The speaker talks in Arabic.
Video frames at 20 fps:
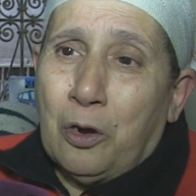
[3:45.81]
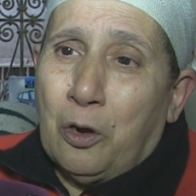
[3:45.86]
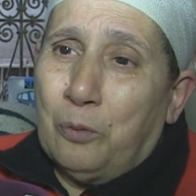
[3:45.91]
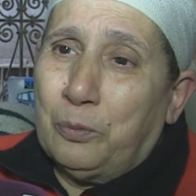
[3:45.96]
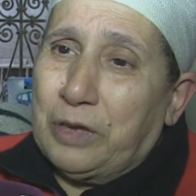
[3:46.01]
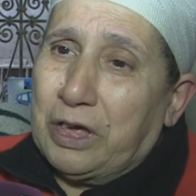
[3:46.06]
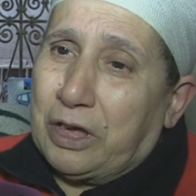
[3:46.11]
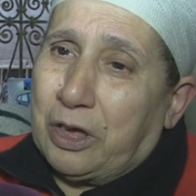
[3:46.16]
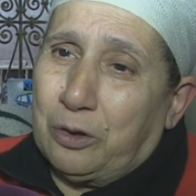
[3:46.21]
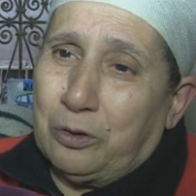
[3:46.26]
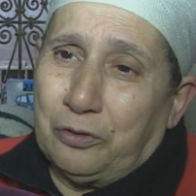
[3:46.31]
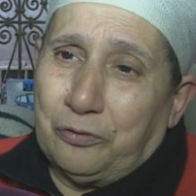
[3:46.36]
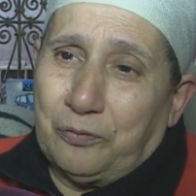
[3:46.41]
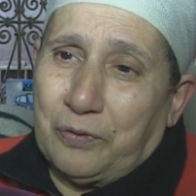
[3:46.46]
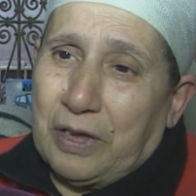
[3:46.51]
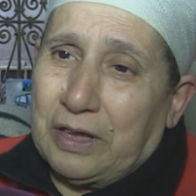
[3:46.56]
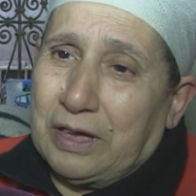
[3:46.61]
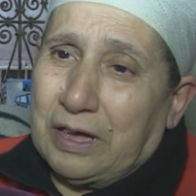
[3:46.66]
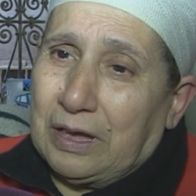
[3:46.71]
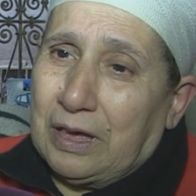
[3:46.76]
ومني كنوض
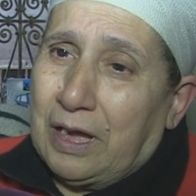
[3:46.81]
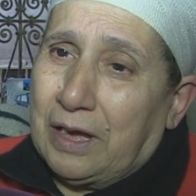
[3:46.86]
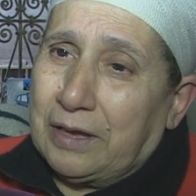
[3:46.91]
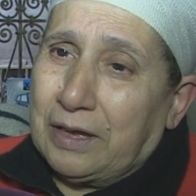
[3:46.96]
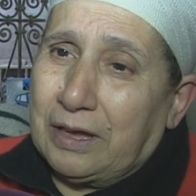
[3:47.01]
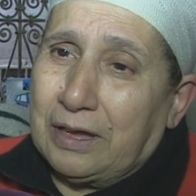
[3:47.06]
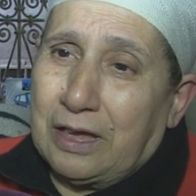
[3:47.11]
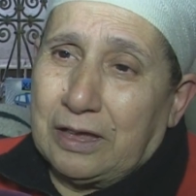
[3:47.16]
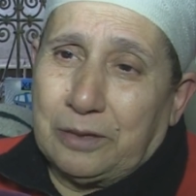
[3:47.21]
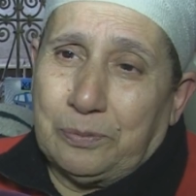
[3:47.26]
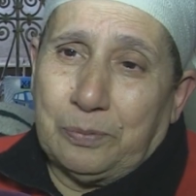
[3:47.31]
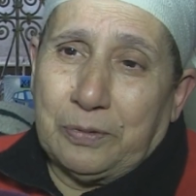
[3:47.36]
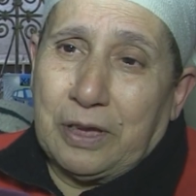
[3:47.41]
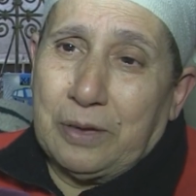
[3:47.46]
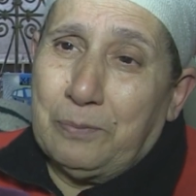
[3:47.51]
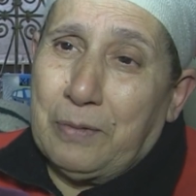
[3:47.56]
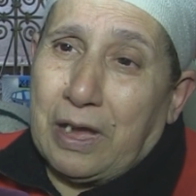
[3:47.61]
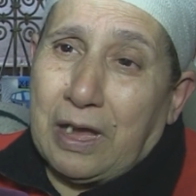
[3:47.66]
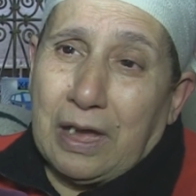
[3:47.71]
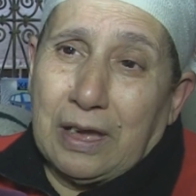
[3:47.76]
في هذيك الحريق
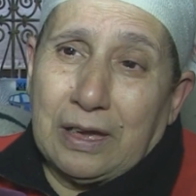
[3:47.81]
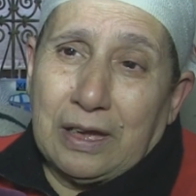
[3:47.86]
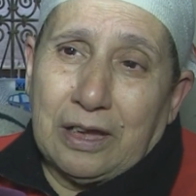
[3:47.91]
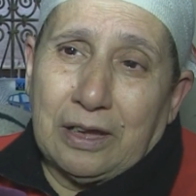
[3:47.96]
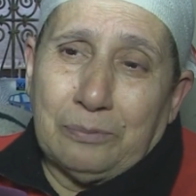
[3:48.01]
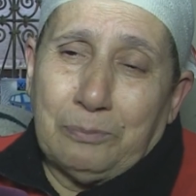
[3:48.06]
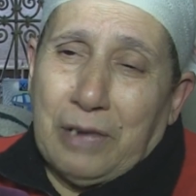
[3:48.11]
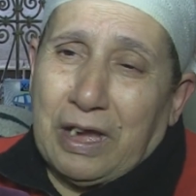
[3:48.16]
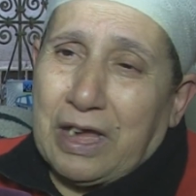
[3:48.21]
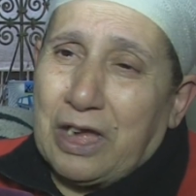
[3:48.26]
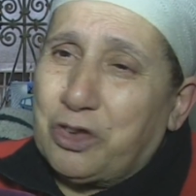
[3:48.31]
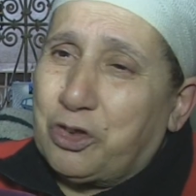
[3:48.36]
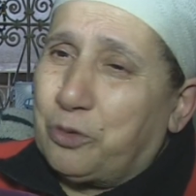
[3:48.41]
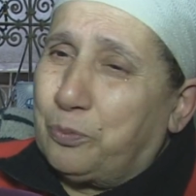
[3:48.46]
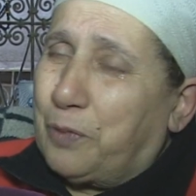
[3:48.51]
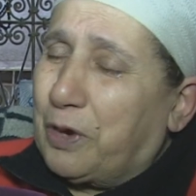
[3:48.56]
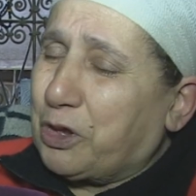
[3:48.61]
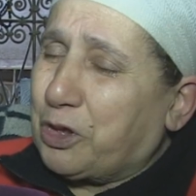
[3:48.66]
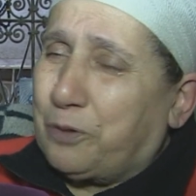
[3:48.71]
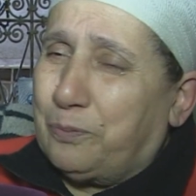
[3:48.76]
كتبكي ما كان ما
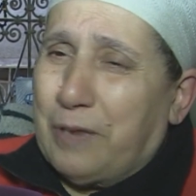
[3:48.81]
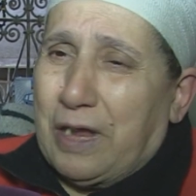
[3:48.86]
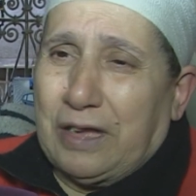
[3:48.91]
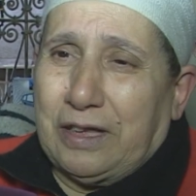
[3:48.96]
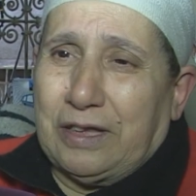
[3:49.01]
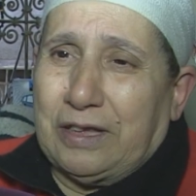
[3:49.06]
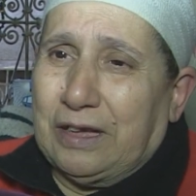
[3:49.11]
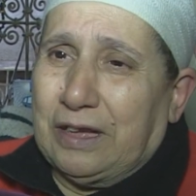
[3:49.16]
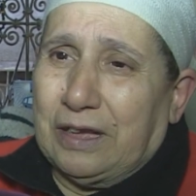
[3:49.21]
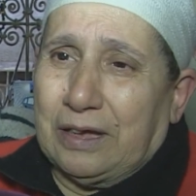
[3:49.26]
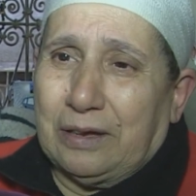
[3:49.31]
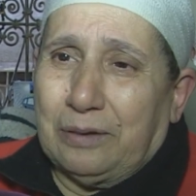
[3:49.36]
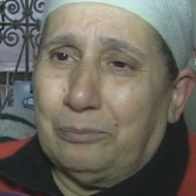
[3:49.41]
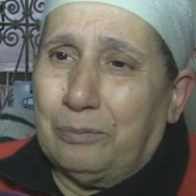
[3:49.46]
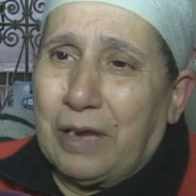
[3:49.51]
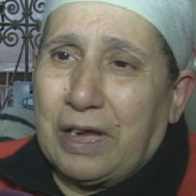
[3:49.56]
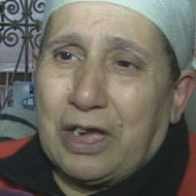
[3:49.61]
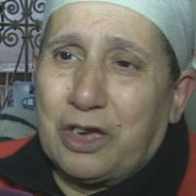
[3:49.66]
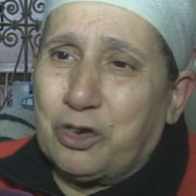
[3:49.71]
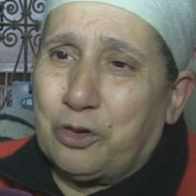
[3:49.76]
كنجبرش ما ندير
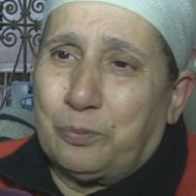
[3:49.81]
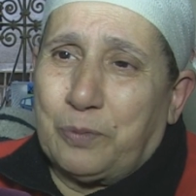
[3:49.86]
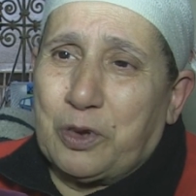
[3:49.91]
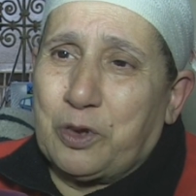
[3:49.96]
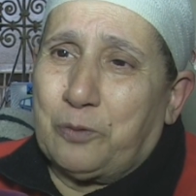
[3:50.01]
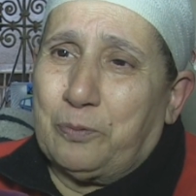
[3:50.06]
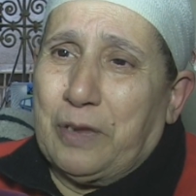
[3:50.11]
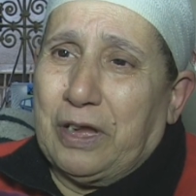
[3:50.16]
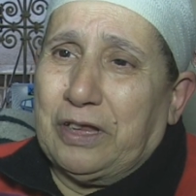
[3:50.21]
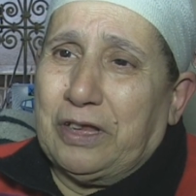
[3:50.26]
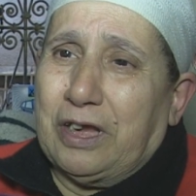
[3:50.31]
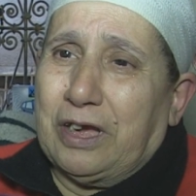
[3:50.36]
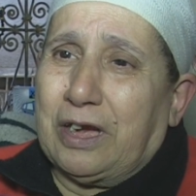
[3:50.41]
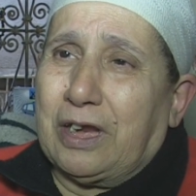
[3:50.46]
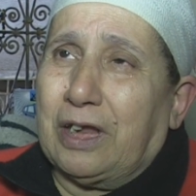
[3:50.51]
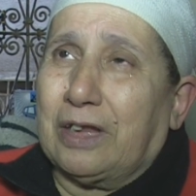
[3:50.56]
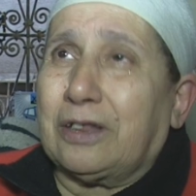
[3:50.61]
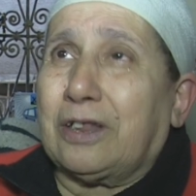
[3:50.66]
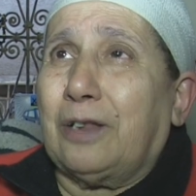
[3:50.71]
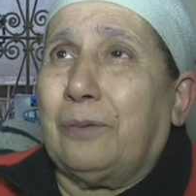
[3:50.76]
ما كنجبرش ما ندير
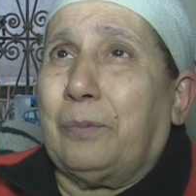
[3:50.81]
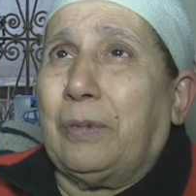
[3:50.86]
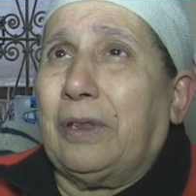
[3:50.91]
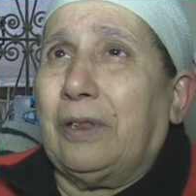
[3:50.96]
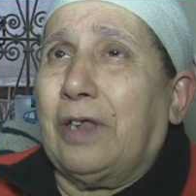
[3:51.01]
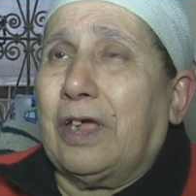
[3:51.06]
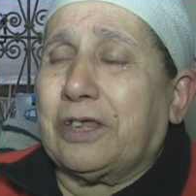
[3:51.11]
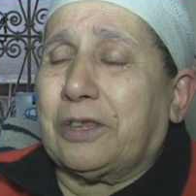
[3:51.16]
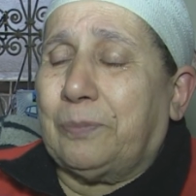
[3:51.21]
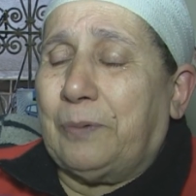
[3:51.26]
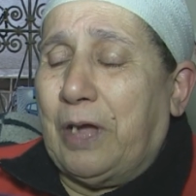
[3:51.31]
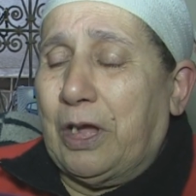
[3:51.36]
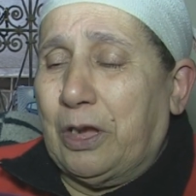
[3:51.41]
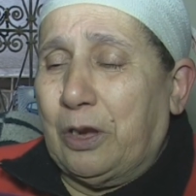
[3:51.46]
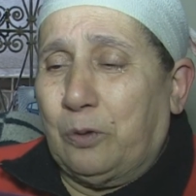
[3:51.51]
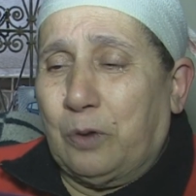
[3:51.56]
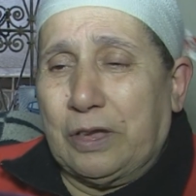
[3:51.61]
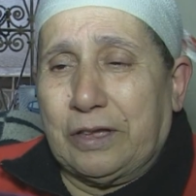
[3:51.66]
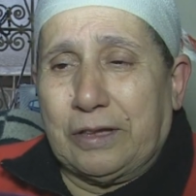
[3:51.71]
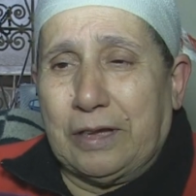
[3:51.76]
كنطلب الله
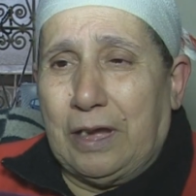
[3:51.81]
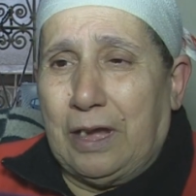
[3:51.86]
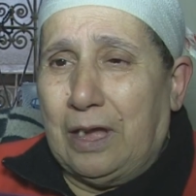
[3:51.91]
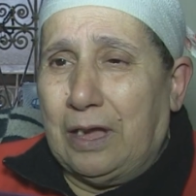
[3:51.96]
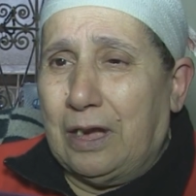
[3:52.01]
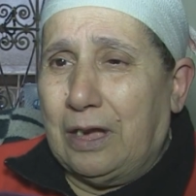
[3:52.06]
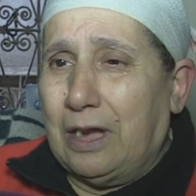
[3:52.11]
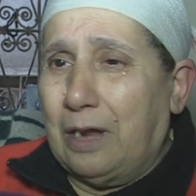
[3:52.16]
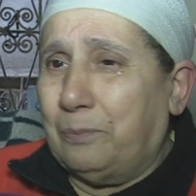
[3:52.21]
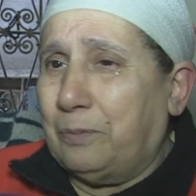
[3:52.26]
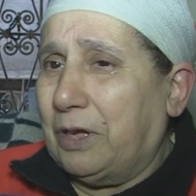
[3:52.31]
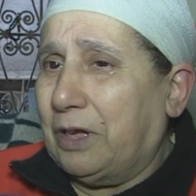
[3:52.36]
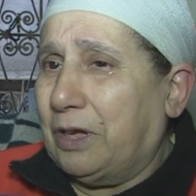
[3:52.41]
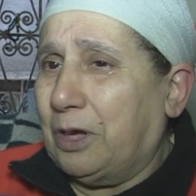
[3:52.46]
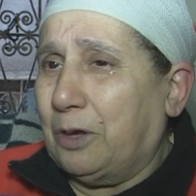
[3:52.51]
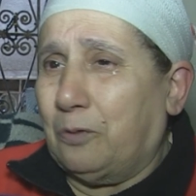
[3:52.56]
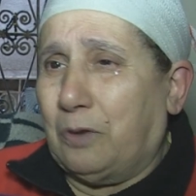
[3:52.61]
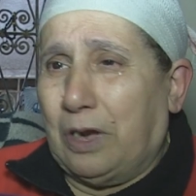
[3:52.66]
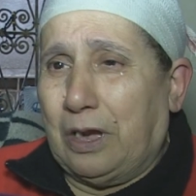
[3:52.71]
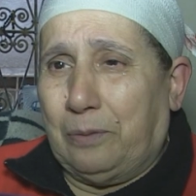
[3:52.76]
سبحانه وتعالى لا
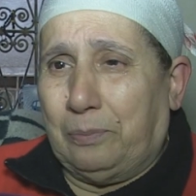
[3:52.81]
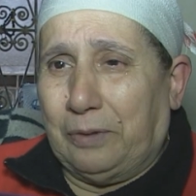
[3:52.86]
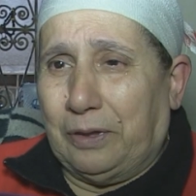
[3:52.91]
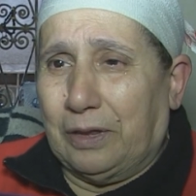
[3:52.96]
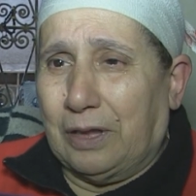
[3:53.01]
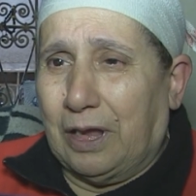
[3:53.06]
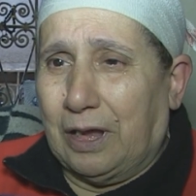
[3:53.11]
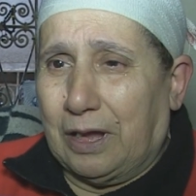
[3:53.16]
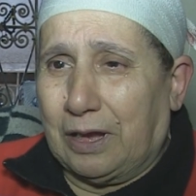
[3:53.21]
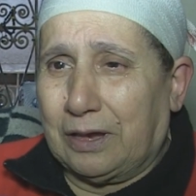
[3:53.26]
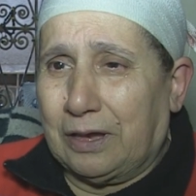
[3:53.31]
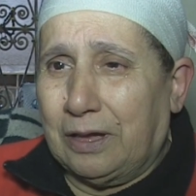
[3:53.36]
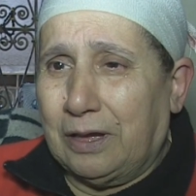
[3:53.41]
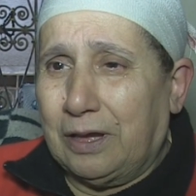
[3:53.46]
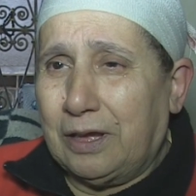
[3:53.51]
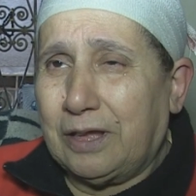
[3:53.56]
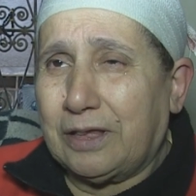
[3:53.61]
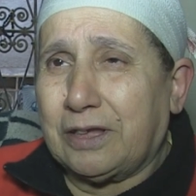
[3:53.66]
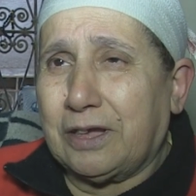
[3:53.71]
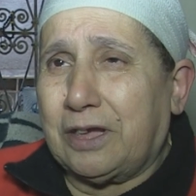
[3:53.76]
بالليل ولا بالنهار
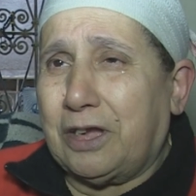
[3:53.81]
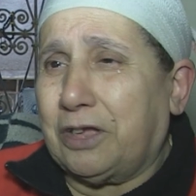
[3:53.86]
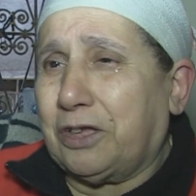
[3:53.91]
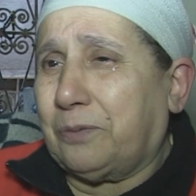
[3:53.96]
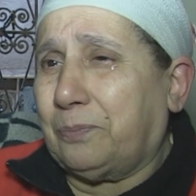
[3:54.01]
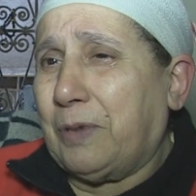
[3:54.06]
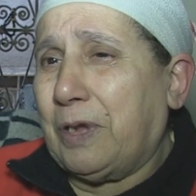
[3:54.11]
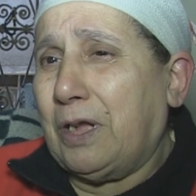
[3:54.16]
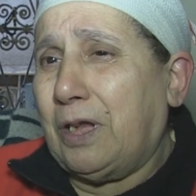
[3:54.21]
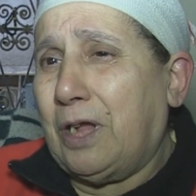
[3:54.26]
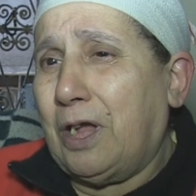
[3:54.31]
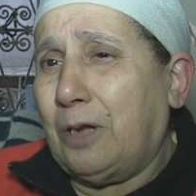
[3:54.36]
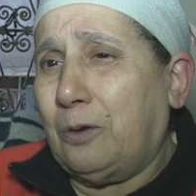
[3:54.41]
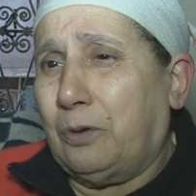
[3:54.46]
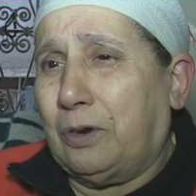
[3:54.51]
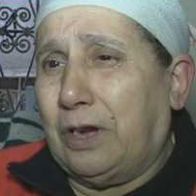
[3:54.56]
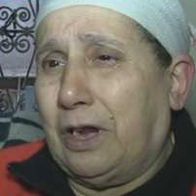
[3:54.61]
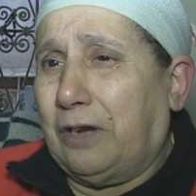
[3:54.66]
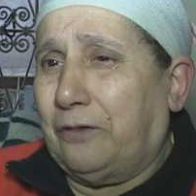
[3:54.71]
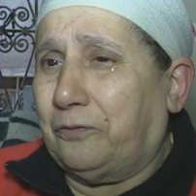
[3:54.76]
حتى كيصبح الحال
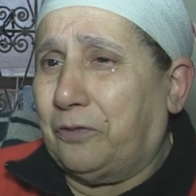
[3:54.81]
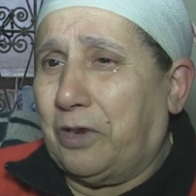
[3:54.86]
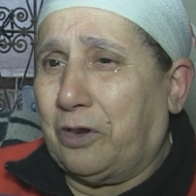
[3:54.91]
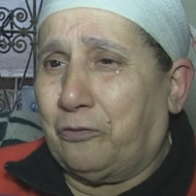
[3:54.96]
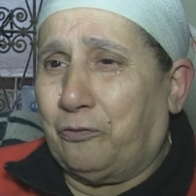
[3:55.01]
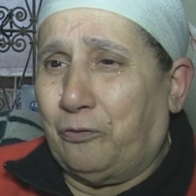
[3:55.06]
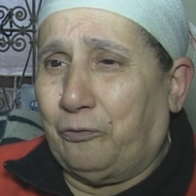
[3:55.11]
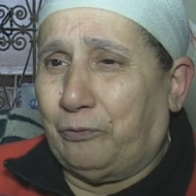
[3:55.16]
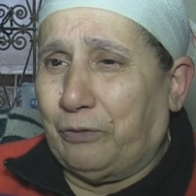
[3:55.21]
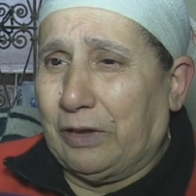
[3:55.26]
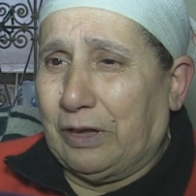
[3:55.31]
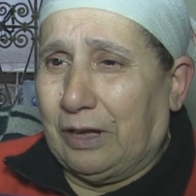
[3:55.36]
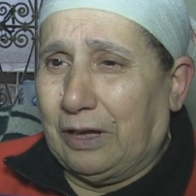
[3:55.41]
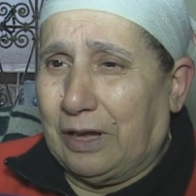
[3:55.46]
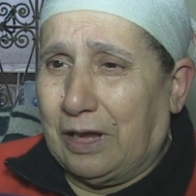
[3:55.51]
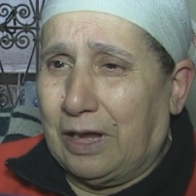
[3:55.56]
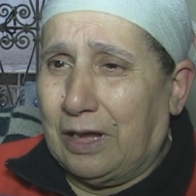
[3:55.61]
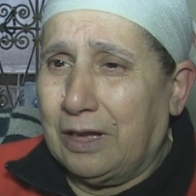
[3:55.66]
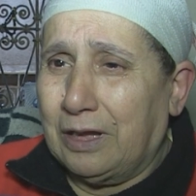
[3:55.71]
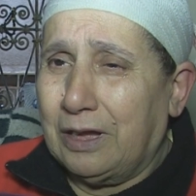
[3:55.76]
وانا فداك فوفي
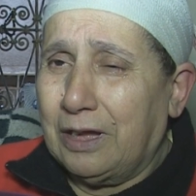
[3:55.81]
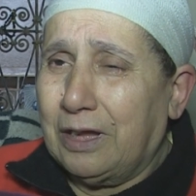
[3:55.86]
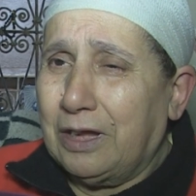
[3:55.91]
الله